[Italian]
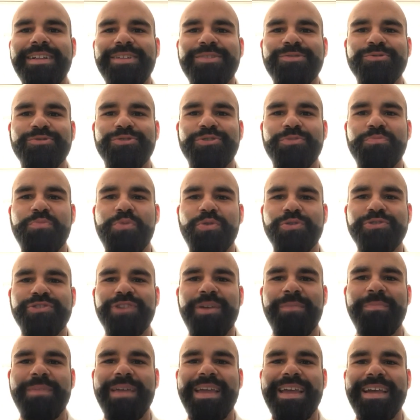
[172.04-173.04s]
non si può
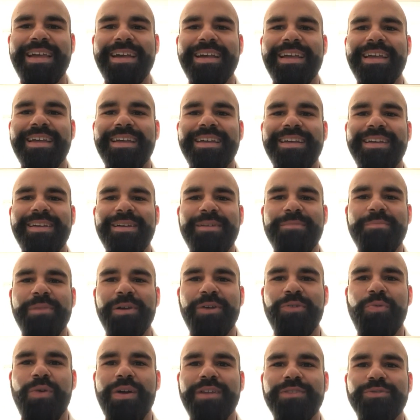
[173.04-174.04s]
sapere
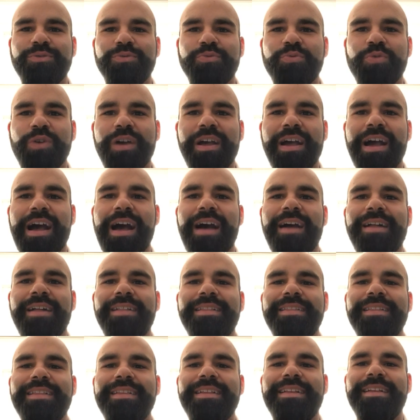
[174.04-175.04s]
per quanto durerà,
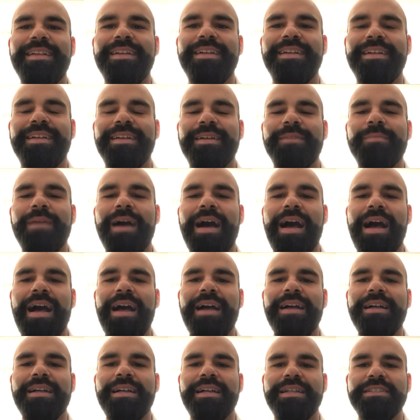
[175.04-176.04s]
eh,
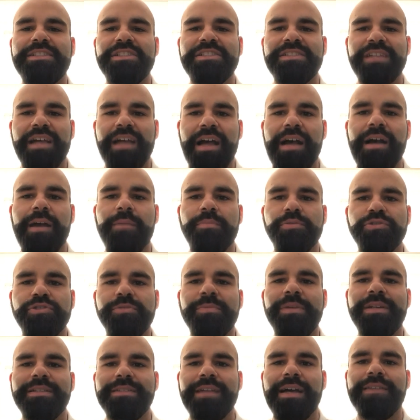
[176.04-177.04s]
ma eh, ci sarà la
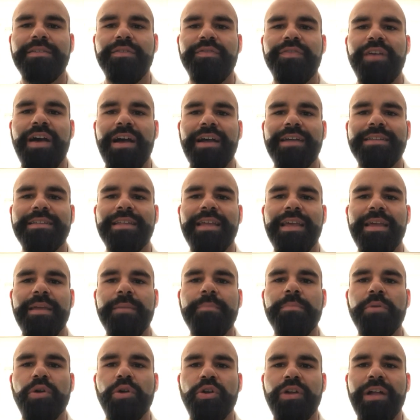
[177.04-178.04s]
possibilità di fare
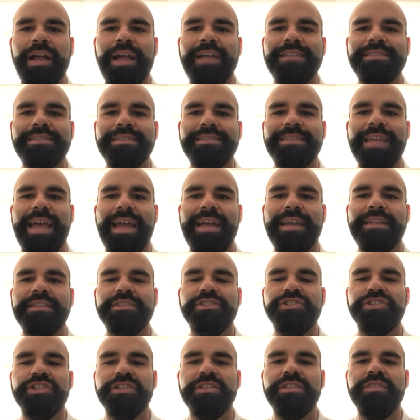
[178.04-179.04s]
dei progressi
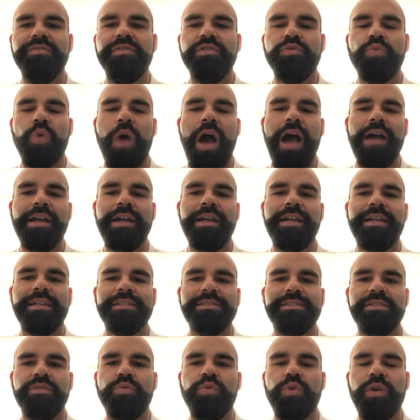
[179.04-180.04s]
tecnici individuali che
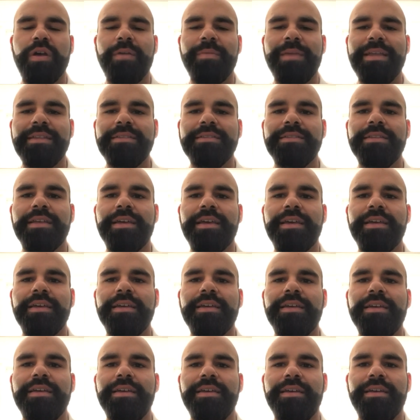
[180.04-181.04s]

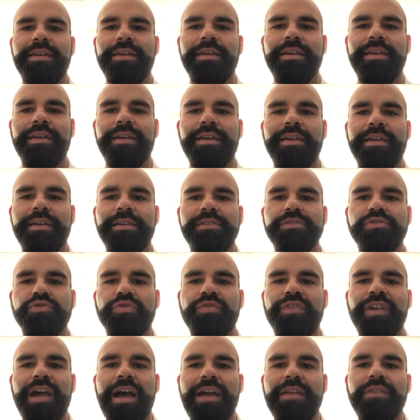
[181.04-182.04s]
sicuramente eh,
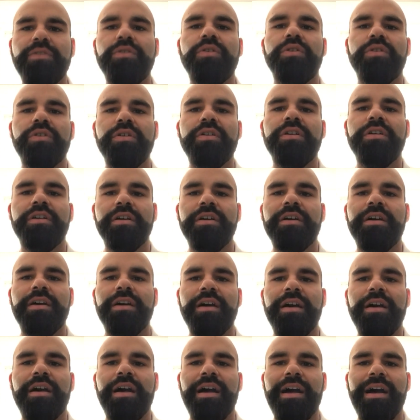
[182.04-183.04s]
gioveranno
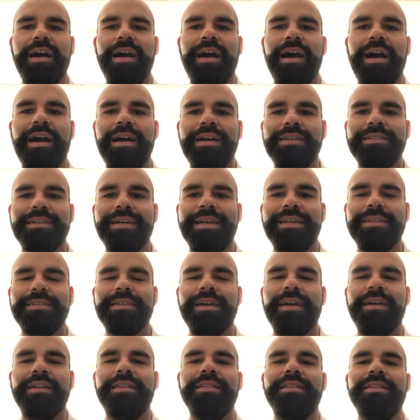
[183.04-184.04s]
eh,
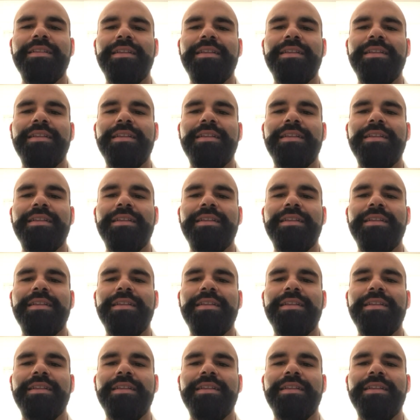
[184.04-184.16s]
all'atleta